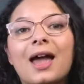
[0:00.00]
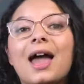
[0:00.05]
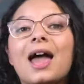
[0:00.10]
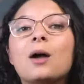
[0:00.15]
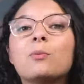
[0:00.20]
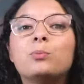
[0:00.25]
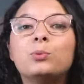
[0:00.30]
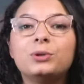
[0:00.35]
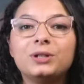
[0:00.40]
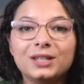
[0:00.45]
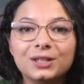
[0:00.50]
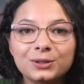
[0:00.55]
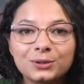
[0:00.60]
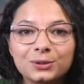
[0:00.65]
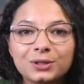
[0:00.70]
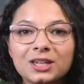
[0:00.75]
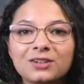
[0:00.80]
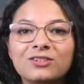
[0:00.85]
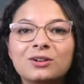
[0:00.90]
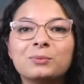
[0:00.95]
É por
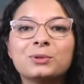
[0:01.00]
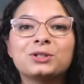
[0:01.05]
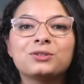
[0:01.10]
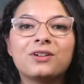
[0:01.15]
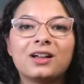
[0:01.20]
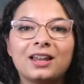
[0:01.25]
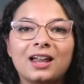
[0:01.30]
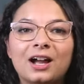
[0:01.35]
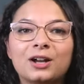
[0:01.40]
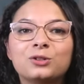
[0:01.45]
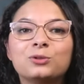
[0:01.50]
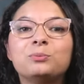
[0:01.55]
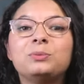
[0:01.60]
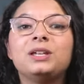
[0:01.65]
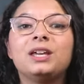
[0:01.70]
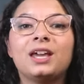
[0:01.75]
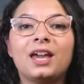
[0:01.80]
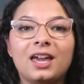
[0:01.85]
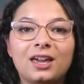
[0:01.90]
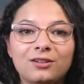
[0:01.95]
isso que vamos falar do
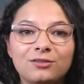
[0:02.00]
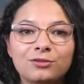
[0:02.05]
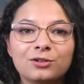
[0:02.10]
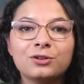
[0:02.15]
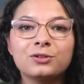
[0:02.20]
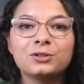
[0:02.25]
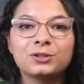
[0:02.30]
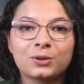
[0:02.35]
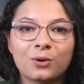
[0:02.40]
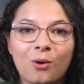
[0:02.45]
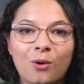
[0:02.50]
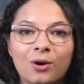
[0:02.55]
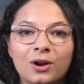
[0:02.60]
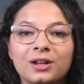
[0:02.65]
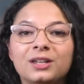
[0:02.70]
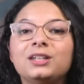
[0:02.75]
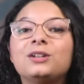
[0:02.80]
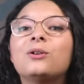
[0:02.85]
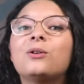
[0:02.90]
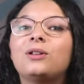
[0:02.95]
Behavior
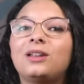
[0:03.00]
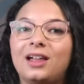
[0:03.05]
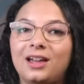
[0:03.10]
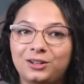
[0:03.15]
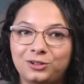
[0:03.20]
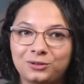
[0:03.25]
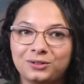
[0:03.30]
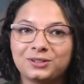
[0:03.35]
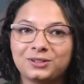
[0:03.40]
Score e Collection